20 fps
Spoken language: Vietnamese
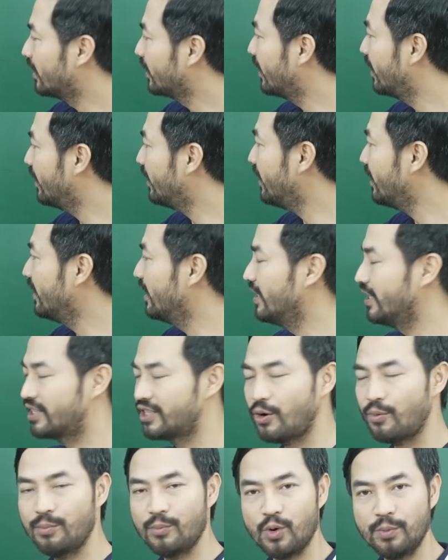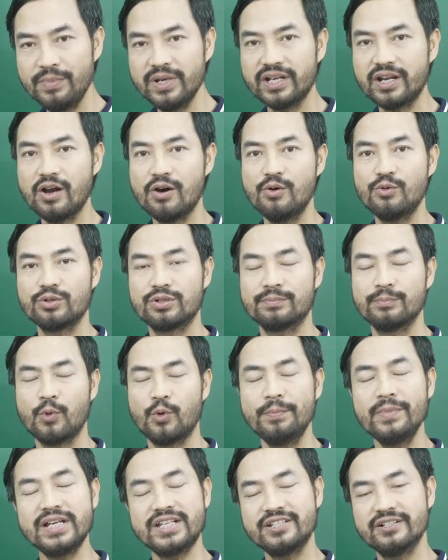Thế thì trong
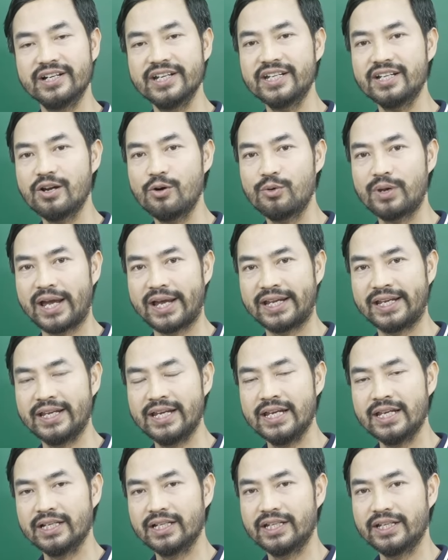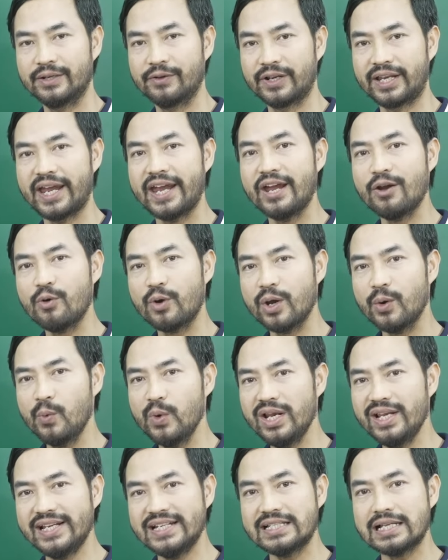40 trừ x câu này thì theo các
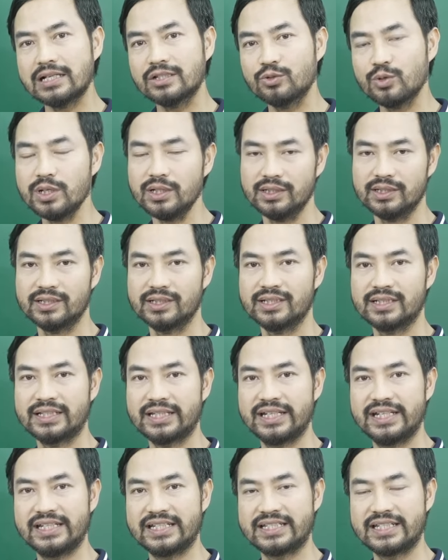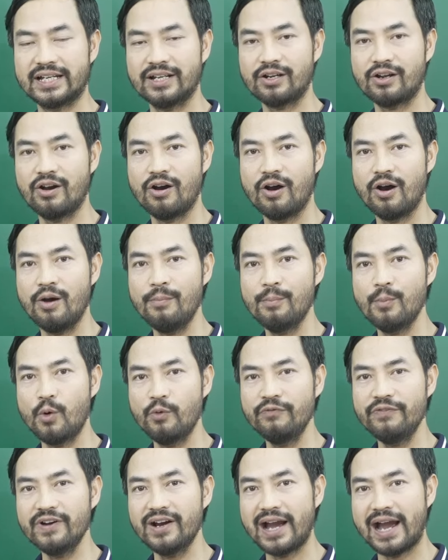nguyên lý xác suất thì sẽ có
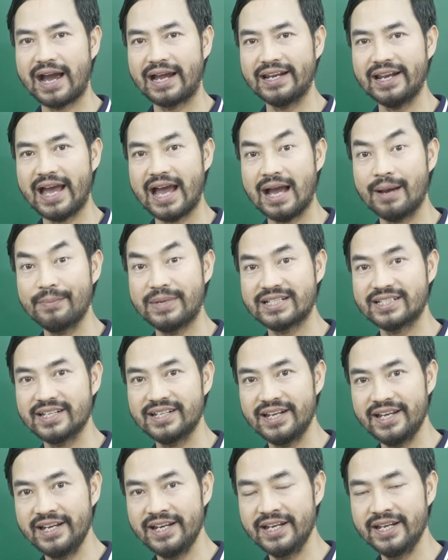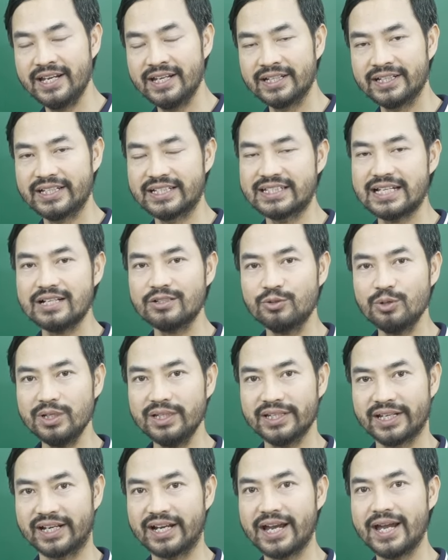4 phương án A, B, C, D, thì xác
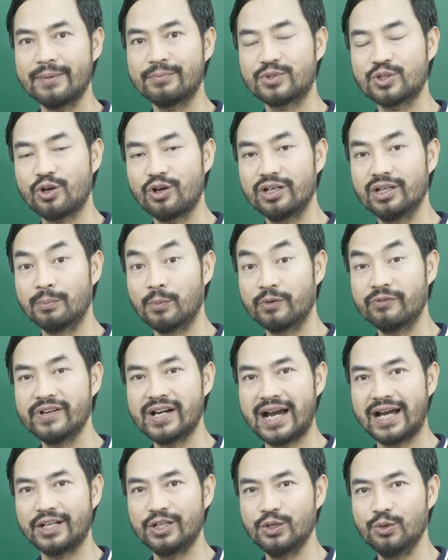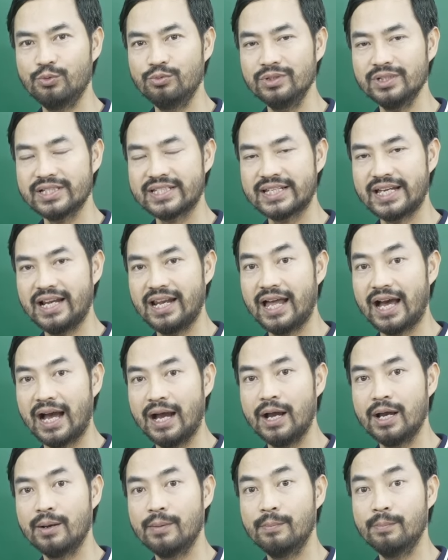suất để các em chọn được một phương án đúng sẽ
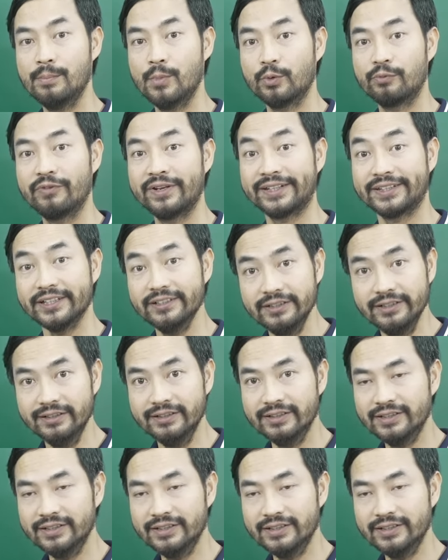là 1/4.